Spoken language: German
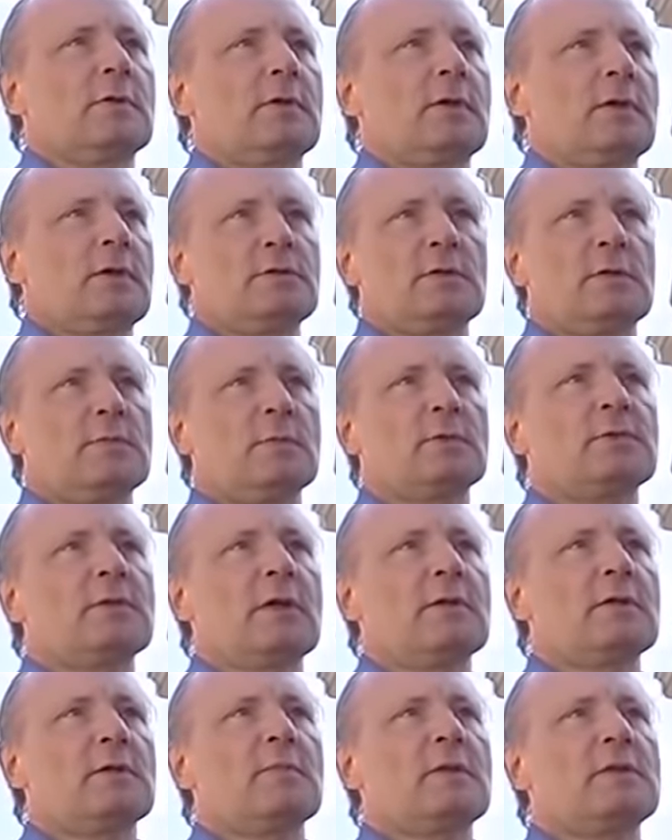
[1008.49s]
Er hat die
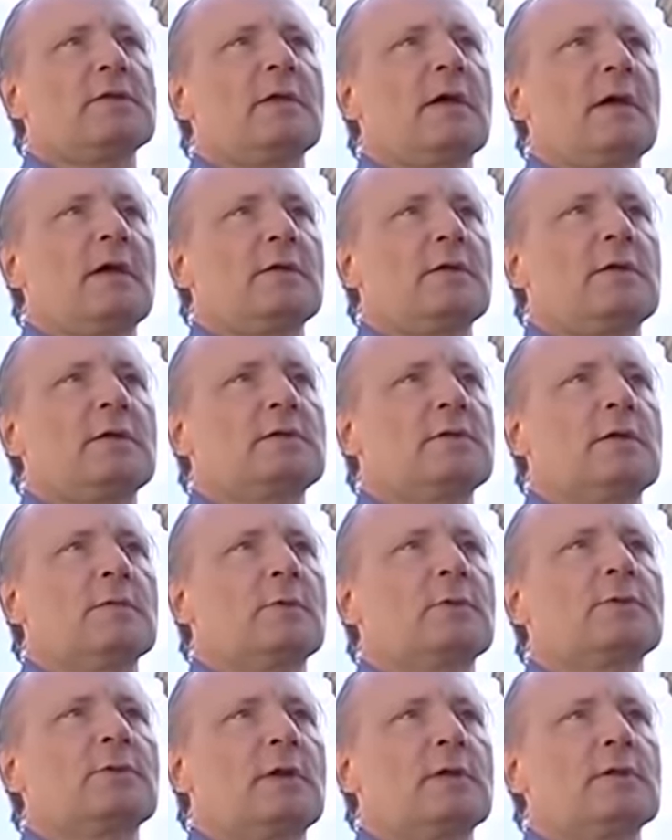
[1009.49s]
moderne Mechanik, die
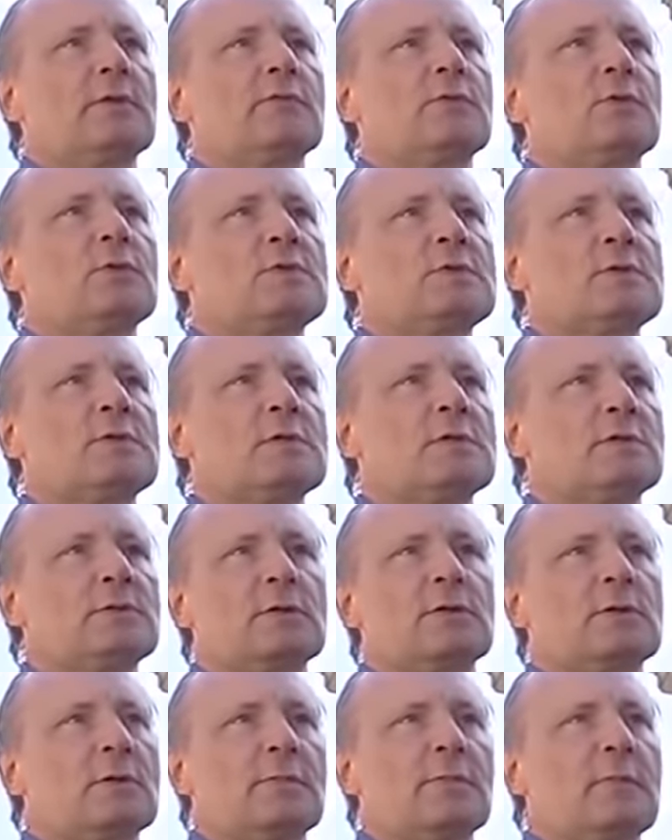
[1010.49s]
moderne Physik,
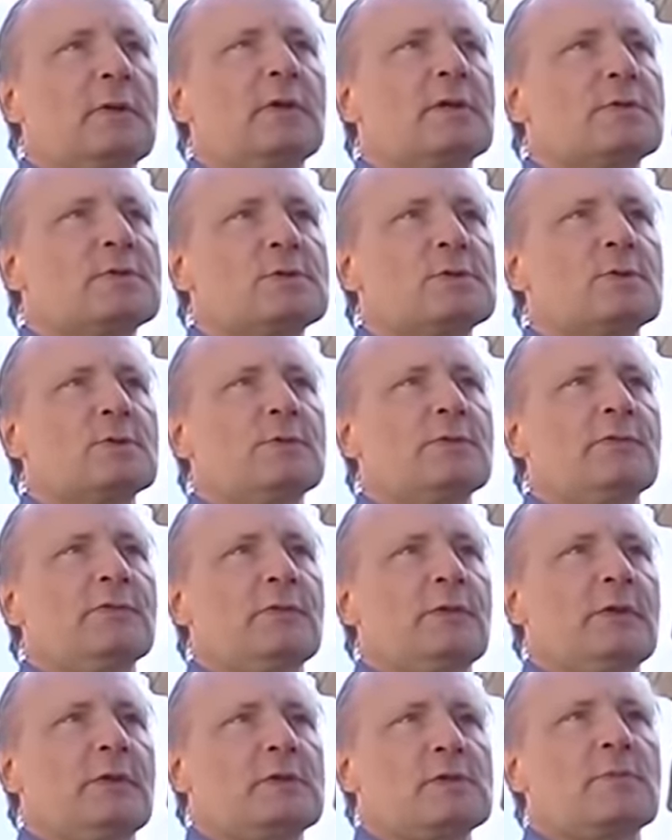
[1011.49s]
die Kombination
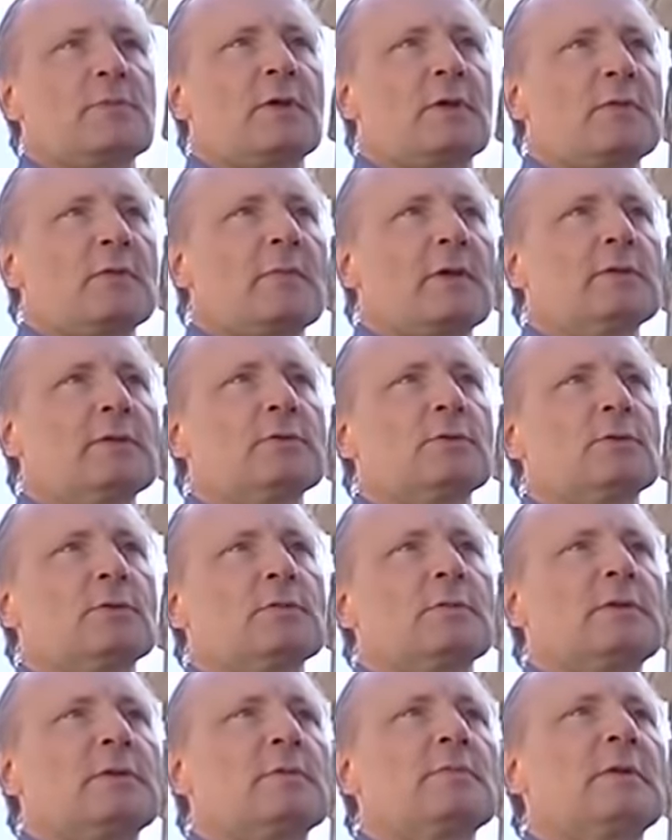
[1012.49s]
von Experiment
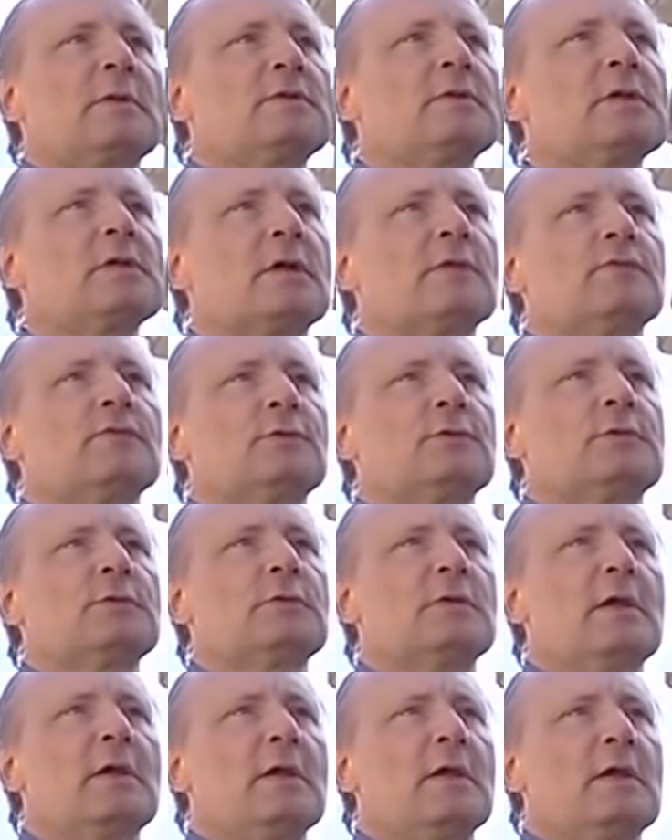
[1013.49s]
und Mathematik
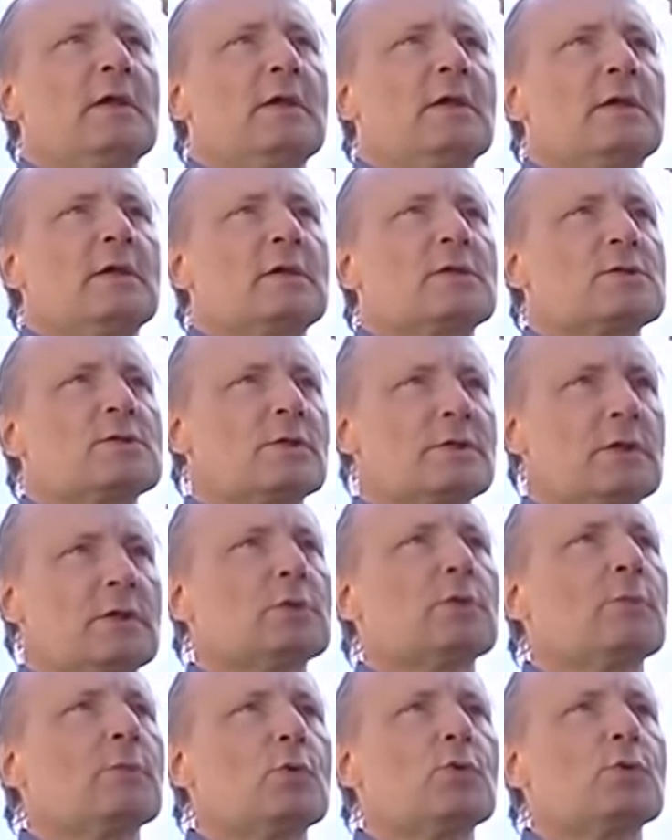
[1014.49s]
erfunden.
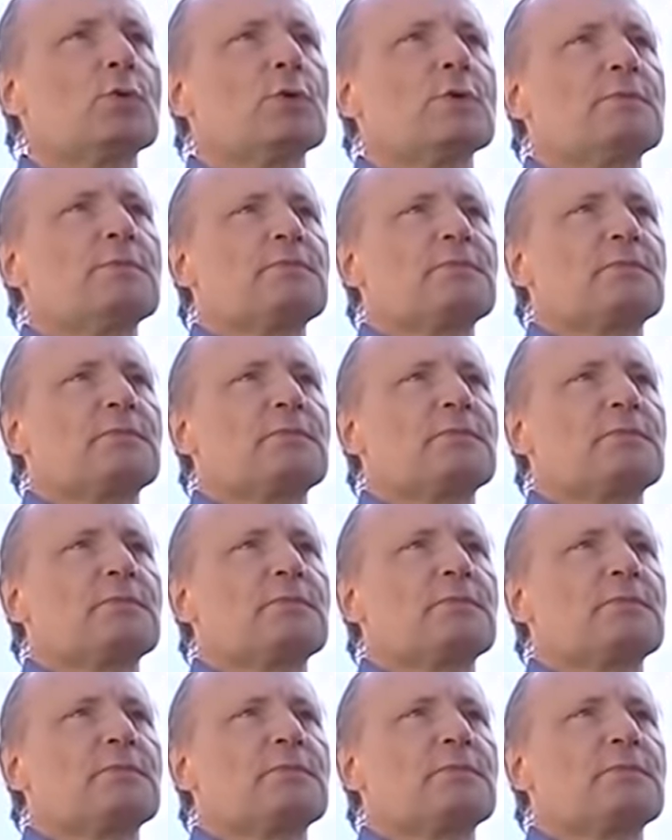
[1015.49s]
Giordano Bruno